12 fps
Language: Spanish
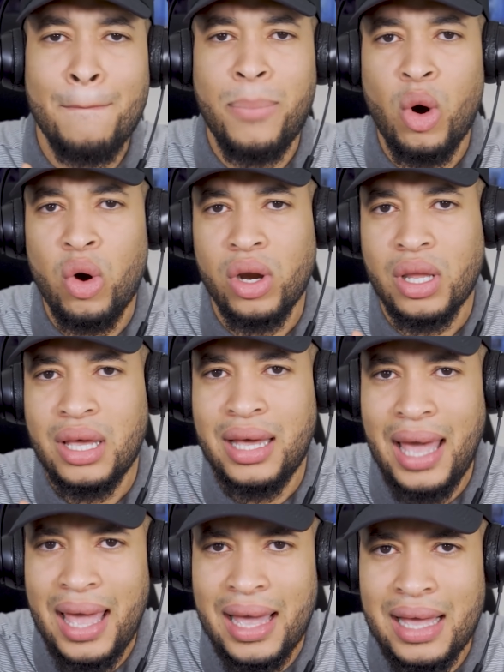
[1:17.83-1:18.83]
por
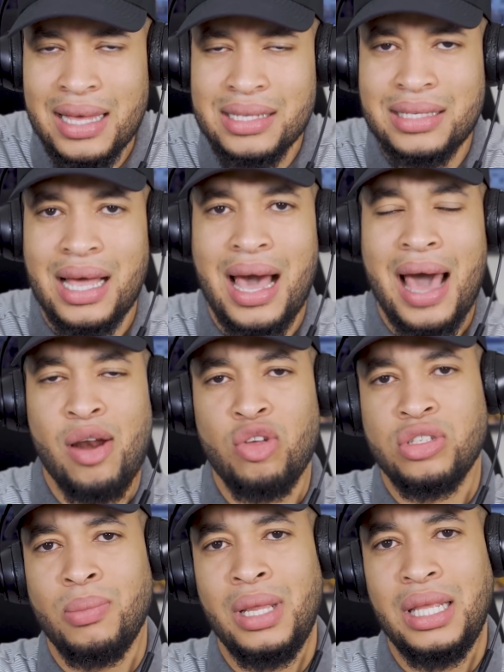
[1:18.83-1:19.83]
qué sacar
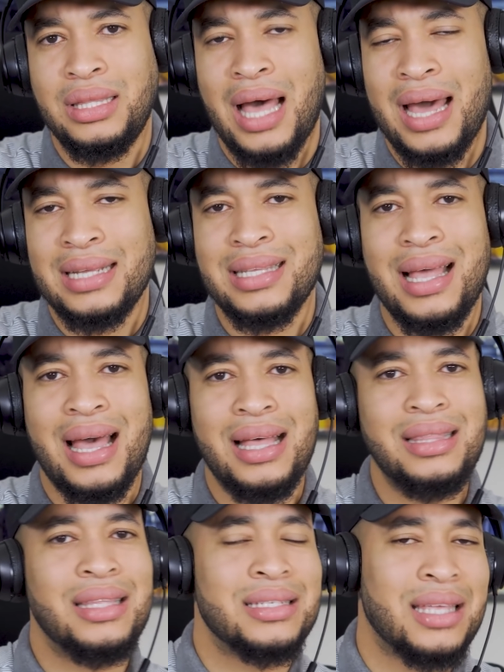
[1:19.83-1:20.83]
los militares
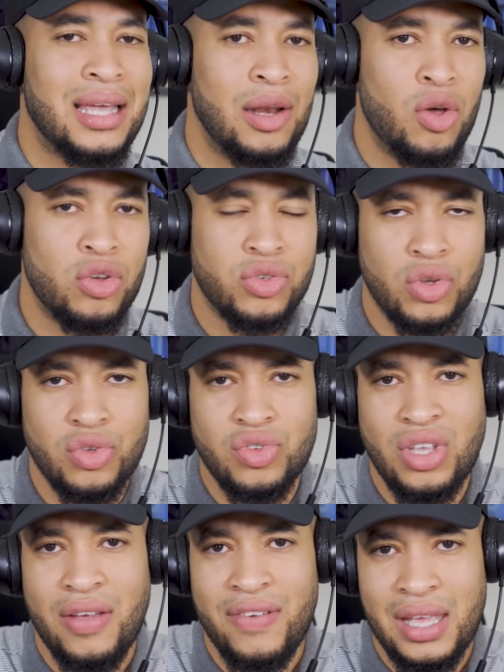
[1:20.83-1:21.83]
antes que los
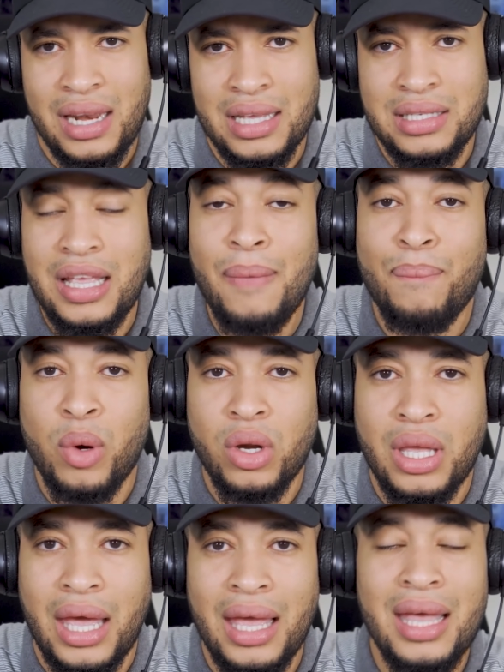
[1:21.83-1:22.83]
civiles y
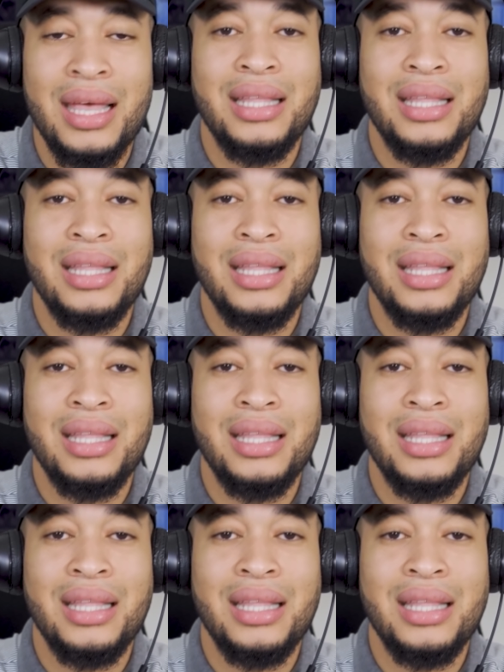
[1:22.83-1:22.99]
por qué